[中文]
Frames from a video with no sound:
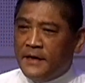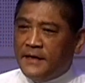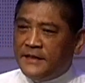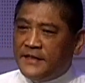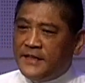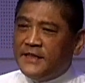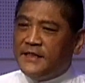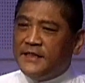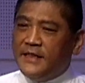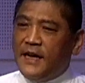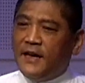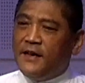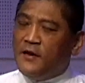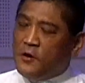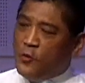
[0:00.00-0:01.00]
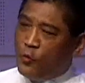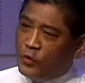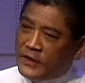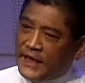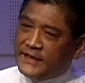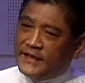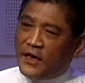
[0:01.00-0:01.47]
其实呢，我
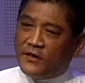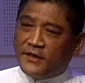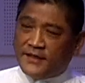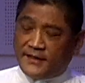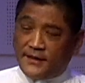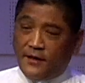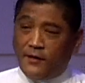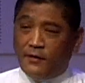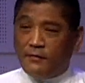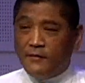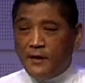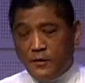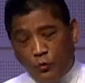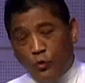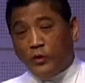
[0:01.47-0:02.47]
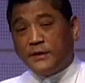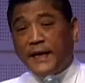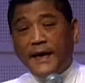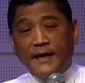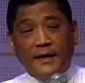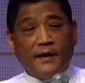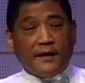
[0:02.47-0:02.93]
在小的时候，我
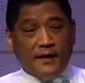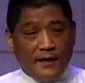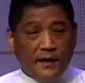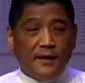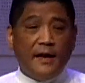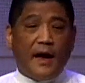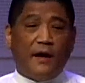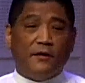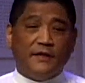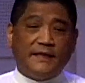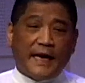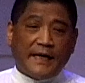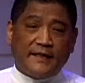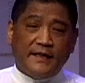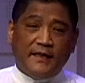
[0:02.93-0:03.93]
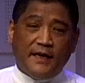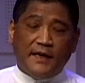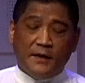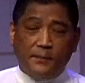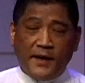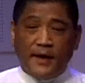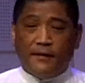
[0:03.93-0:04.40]
在一个很好的家庭的
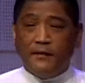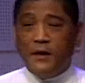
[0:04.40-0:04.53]
里面，